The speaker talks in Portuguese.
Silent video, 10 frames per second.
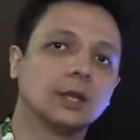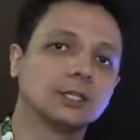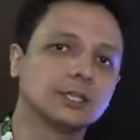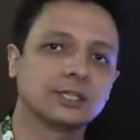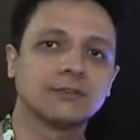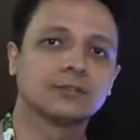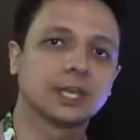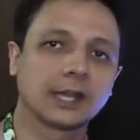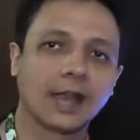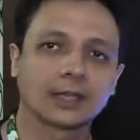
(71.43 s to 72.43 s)
A gente deve
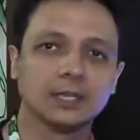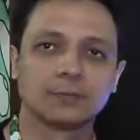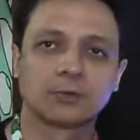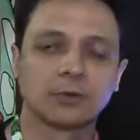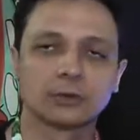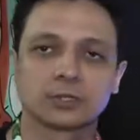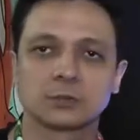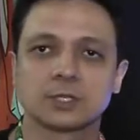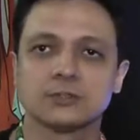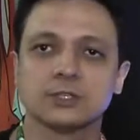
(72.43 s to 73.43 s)
chegar aqui por volta de
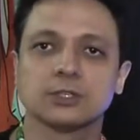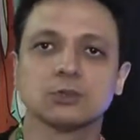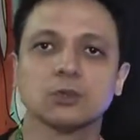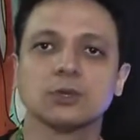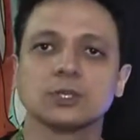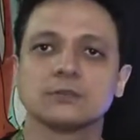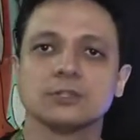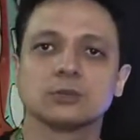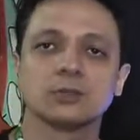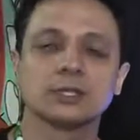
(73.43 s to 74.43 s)
umas 22,
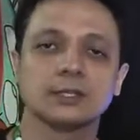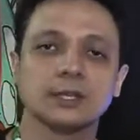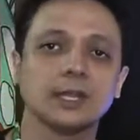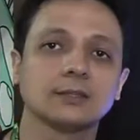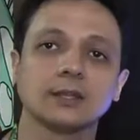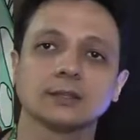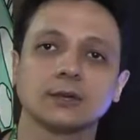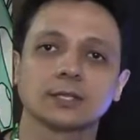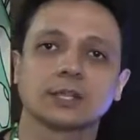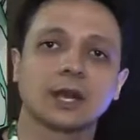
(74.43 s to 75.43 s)
22 e 30.
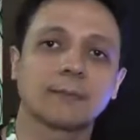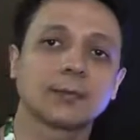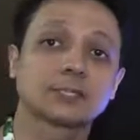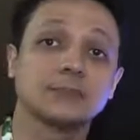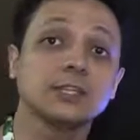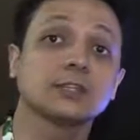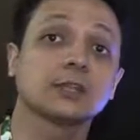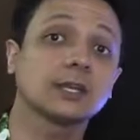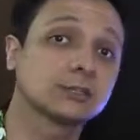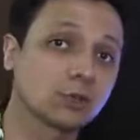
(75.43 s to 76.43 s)
Então acho que lá pelas
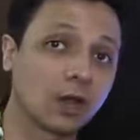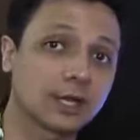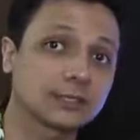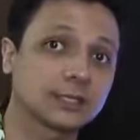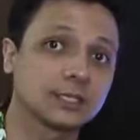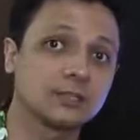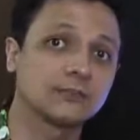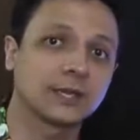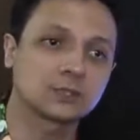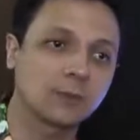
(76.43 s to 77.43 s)
23 horas a gente
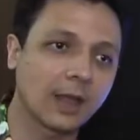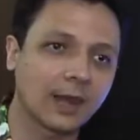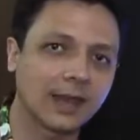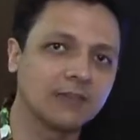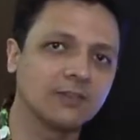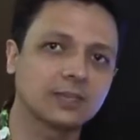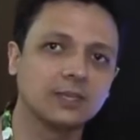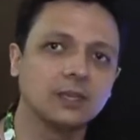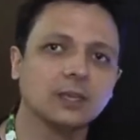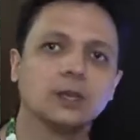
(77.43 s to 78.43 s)
faz uma live
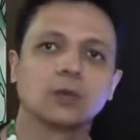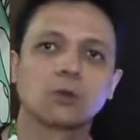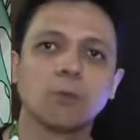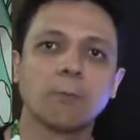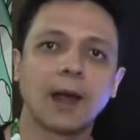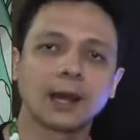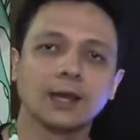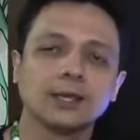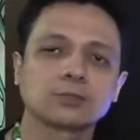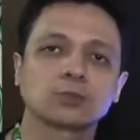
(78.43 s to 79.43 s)
aqui com um
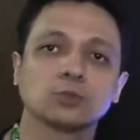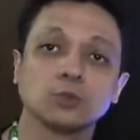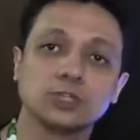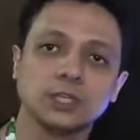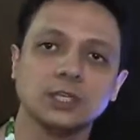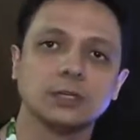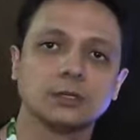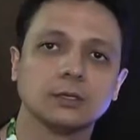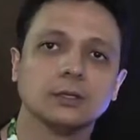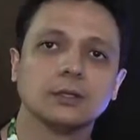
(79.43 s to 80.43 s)
balanço do
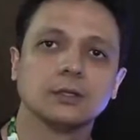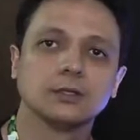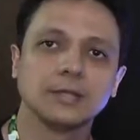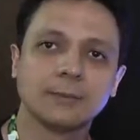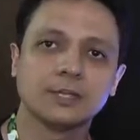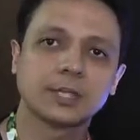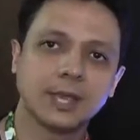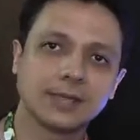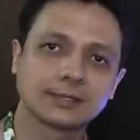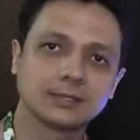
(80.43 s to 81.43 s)
dia da
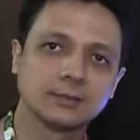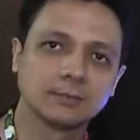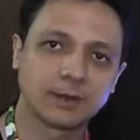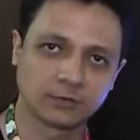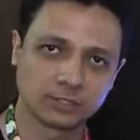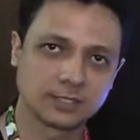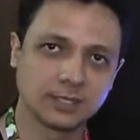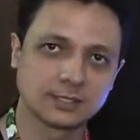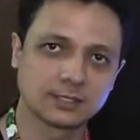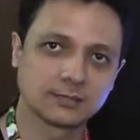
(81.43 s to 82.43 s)
BGS para
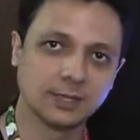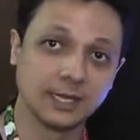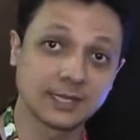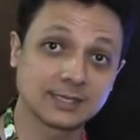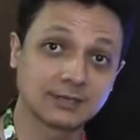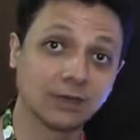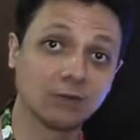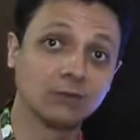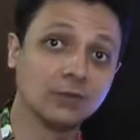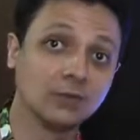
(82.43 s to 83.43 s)
vocês. Beleza?
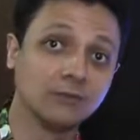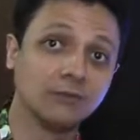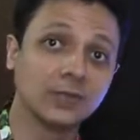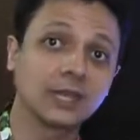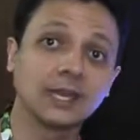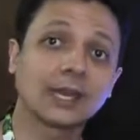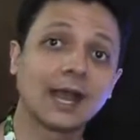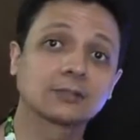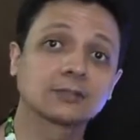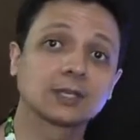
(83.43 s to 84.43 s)
Então fiquem
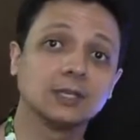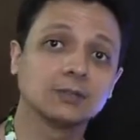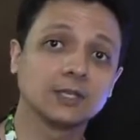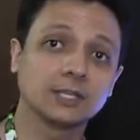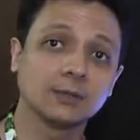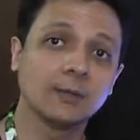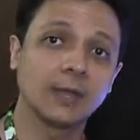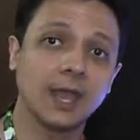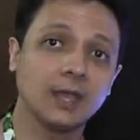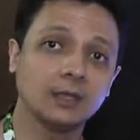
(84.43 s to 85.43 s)
ligados aqui no
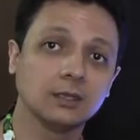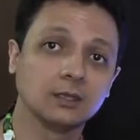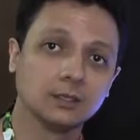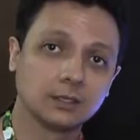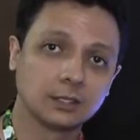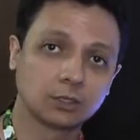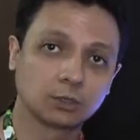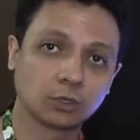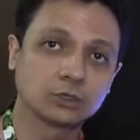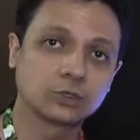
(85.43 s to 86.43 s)
VGDBBR que
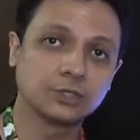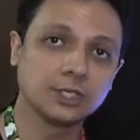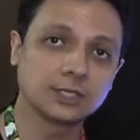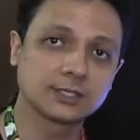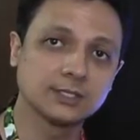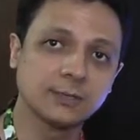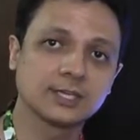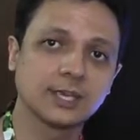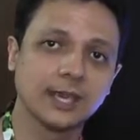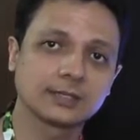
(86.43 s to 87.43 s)
todos os dias de
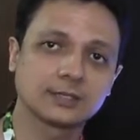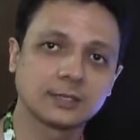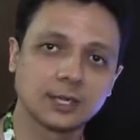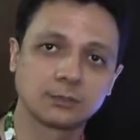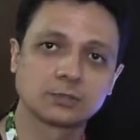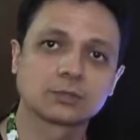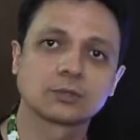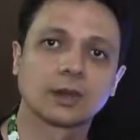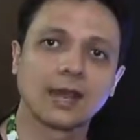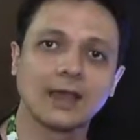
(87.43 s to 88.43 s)
BGS
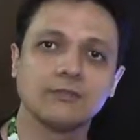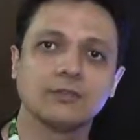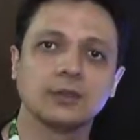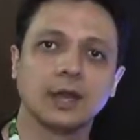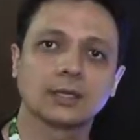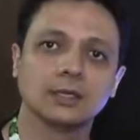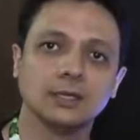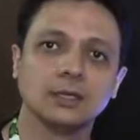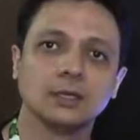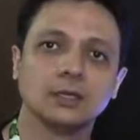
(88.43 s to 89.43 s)
teremos live
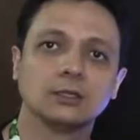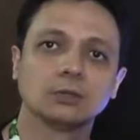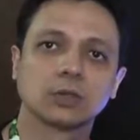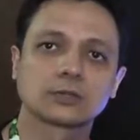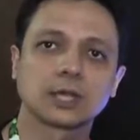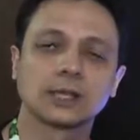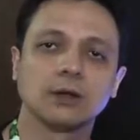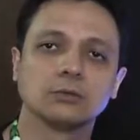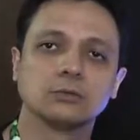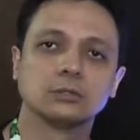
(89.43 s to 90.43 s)
aqui no nosso
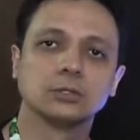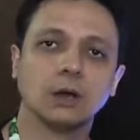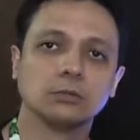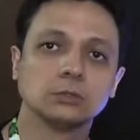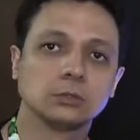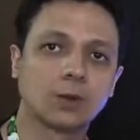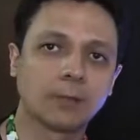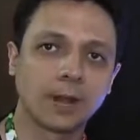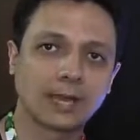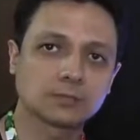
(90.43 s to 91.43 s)
canal. Então, um
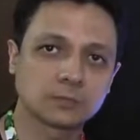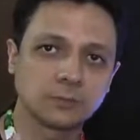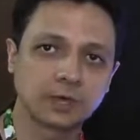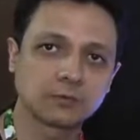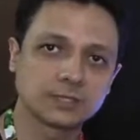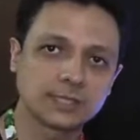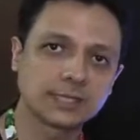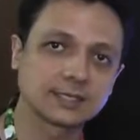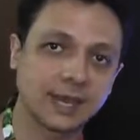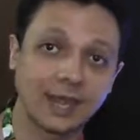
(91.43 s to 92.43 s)
abraço, espero vocês
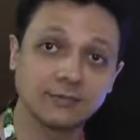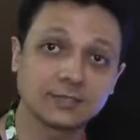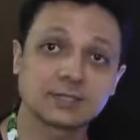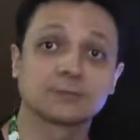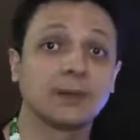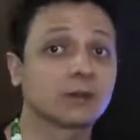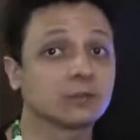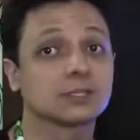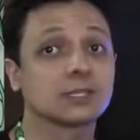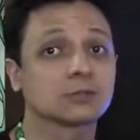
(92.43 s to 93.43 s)
nas lives, espero
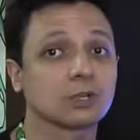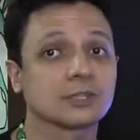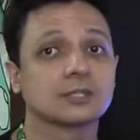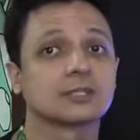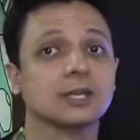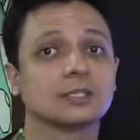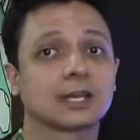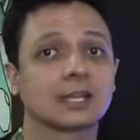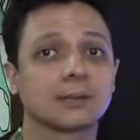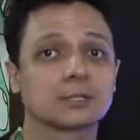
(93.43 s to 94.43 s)
vocês no nosso
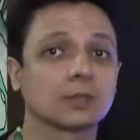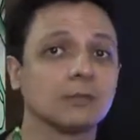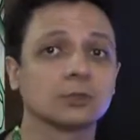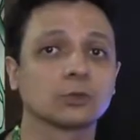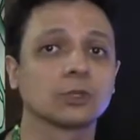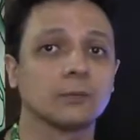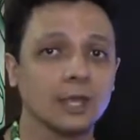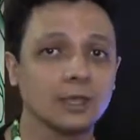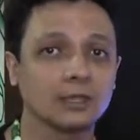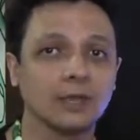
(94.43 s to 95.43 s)
stand lá na Brasil Game Show
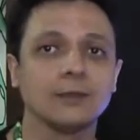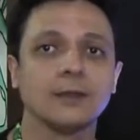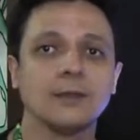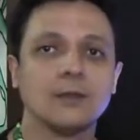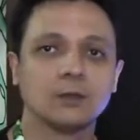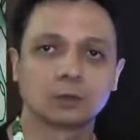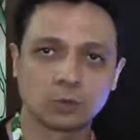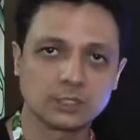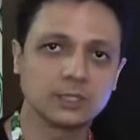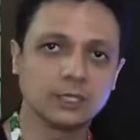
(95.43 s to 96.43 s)
também. Quem
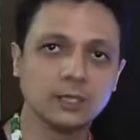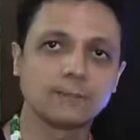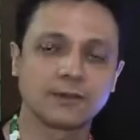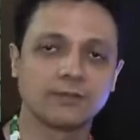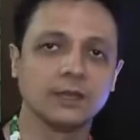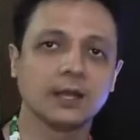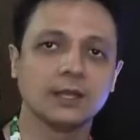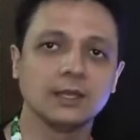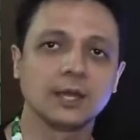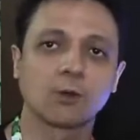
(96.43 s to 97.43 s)
conseguir ir para feira
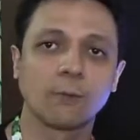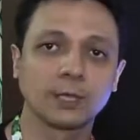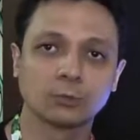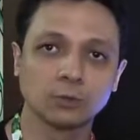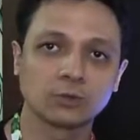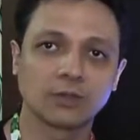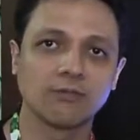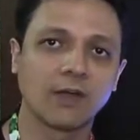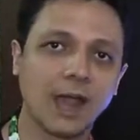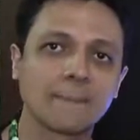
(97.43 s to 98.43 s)
aí, recomendo muito
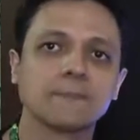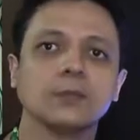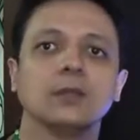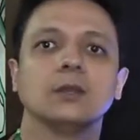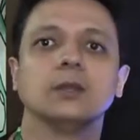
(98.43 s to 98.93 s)
que vá.